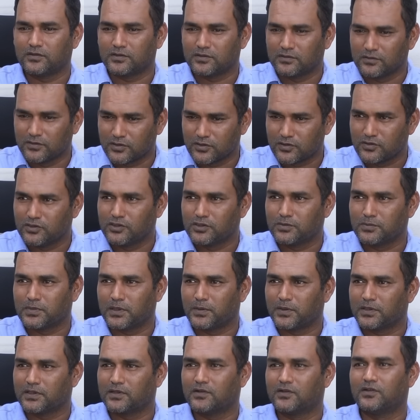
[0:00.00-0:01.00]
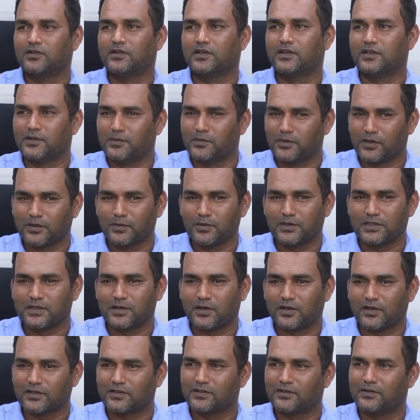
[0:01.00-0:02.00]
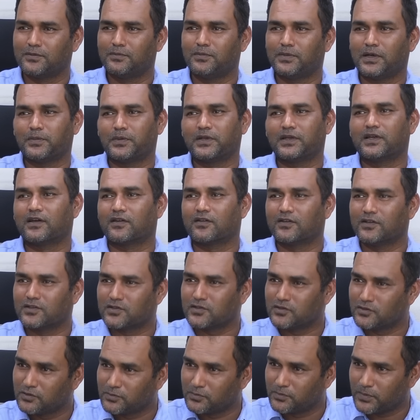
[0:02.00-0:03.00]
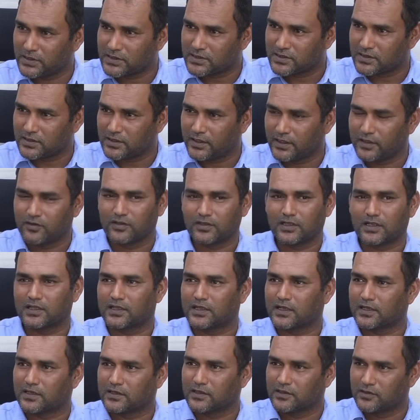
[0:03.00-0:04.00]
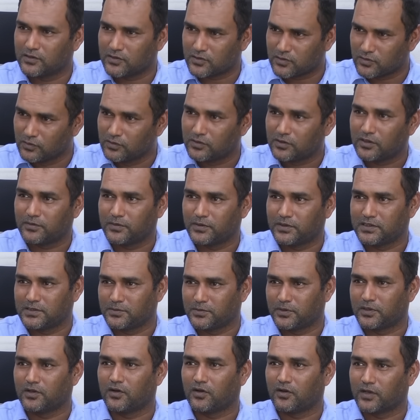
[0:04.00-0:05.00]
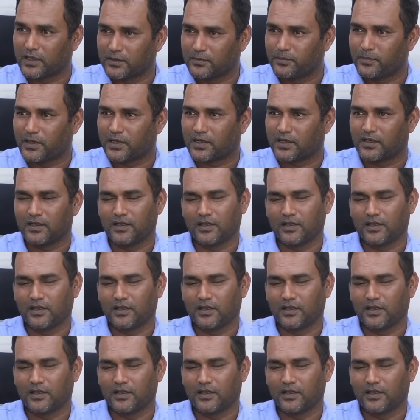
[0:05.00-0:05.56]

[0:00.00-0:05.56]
কোনো সুযোগ পাবো তখন কিন্তু বলবো যে হয়তো বাপের কারণে সুযোগ পাইছে এই কথাটা তাকে কিন্তু শুনতে হবে জীবনে অনেকবার